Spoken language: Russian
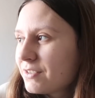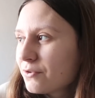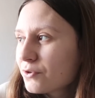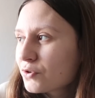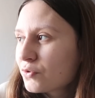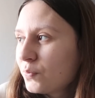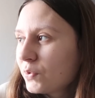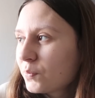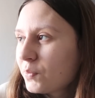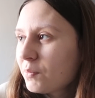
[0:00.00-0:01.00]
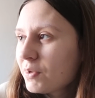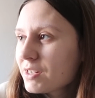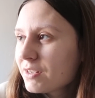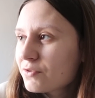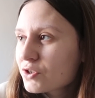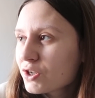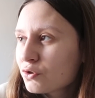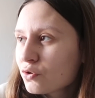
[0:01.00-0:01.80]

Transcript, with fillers: Сережа купил пельмени, вчера